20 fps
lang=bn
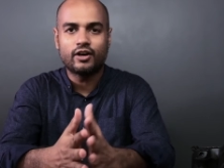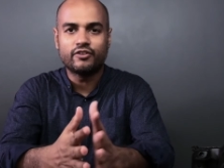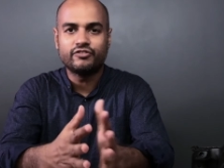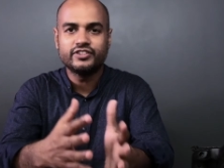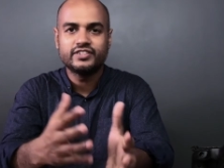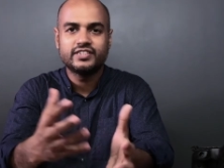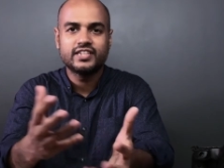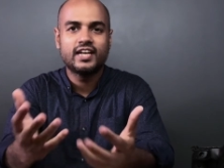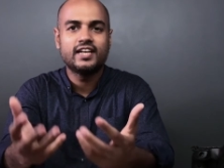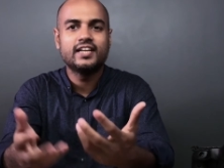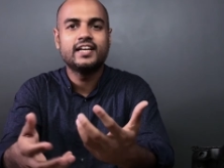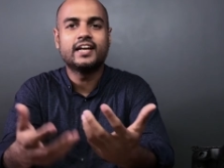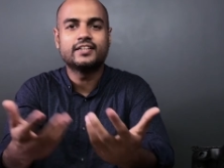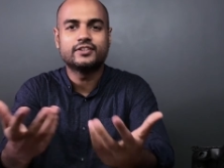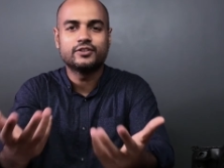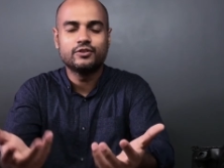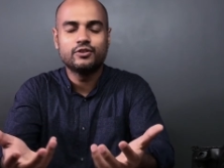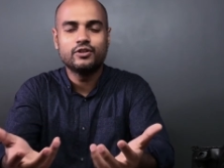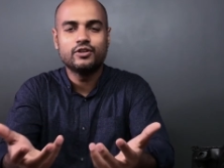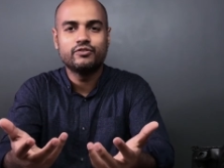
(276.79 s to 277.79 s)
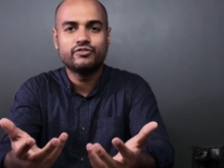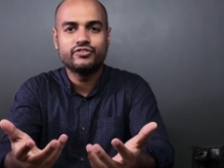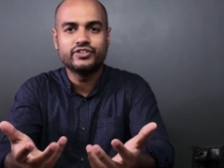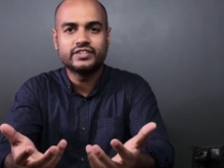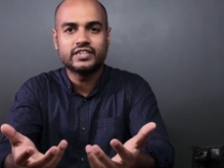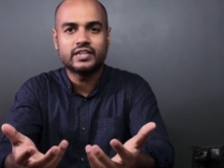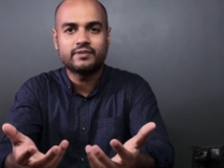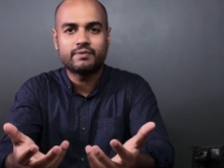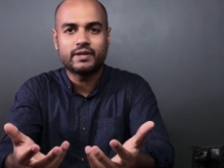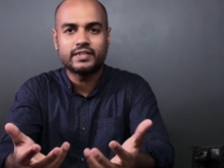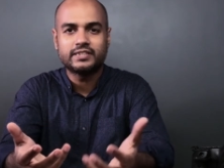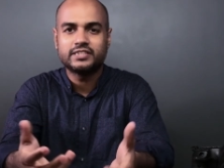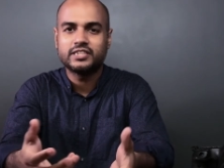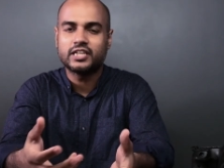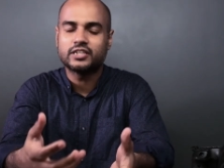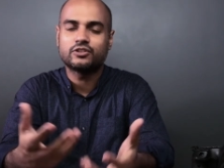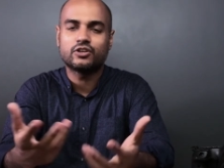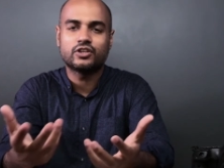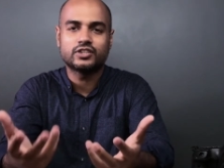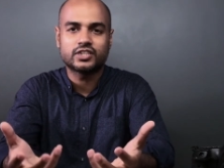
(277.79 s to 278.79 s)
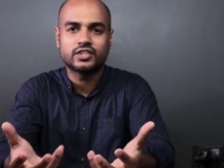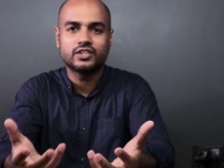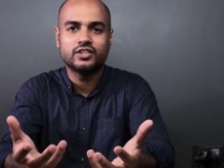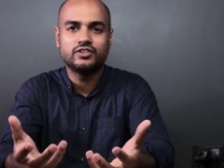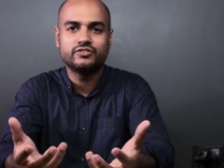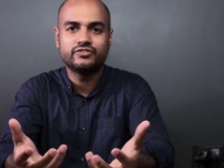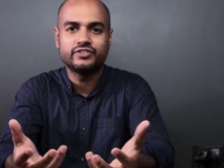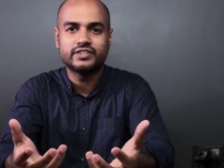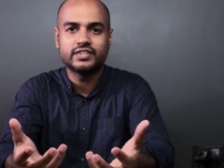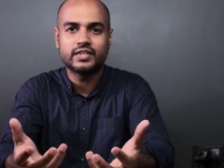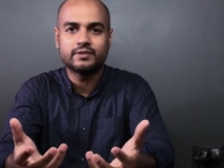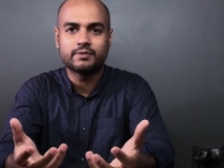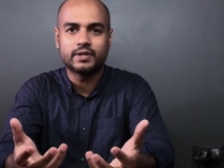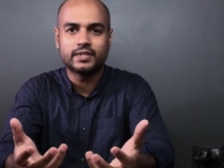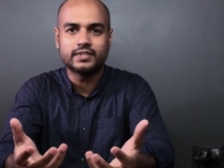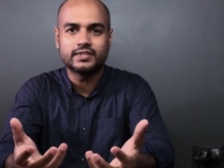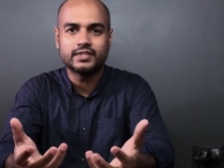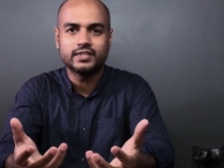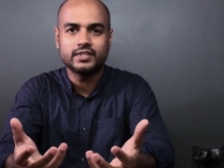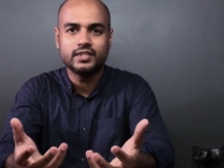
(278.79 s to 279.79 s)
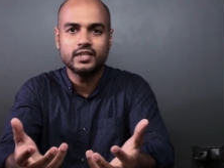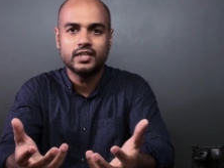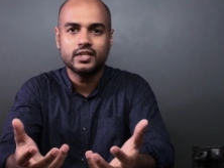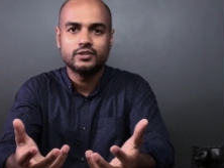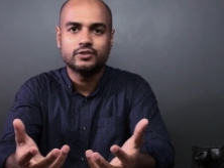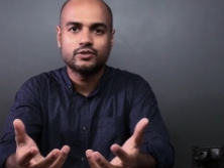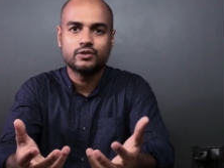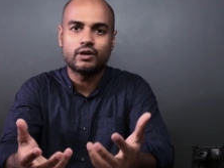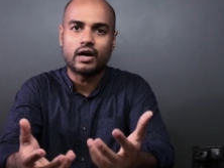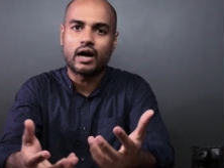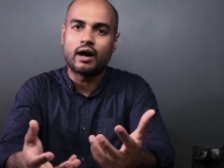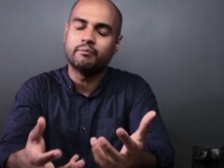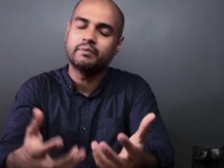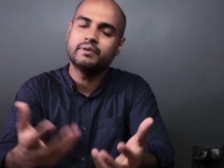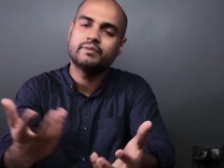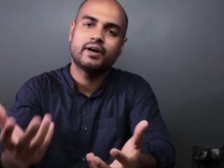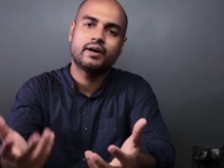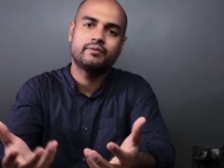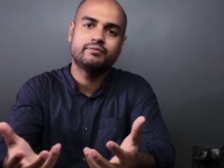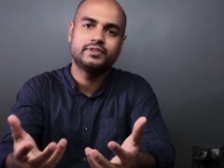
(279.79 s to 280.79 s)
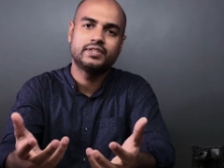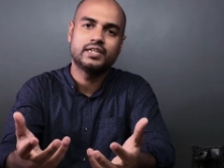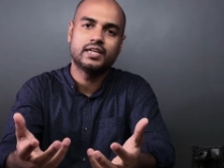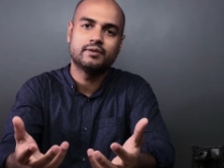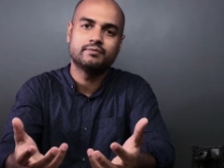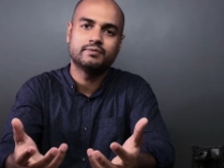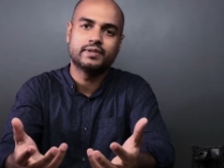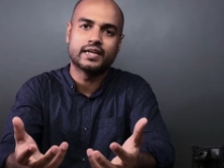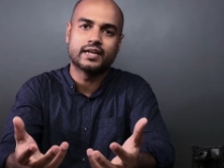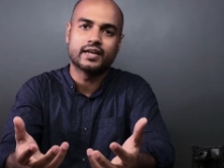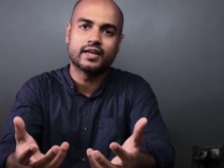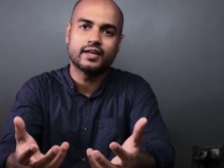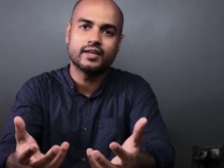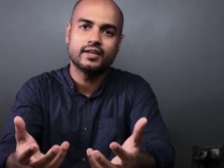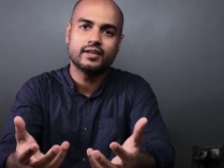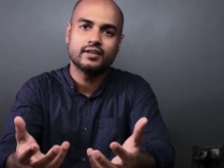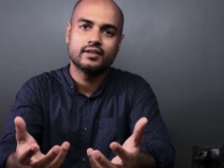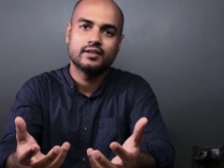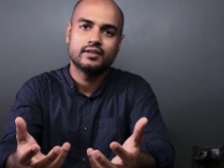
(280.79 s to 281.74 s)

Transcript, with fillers: অফিসিয়ালি এতগুলো ফিচার পাচ্ছি এত অসাধারণ ফিচার পাচ্ছি তো আমি ভাবছিলাম দেখে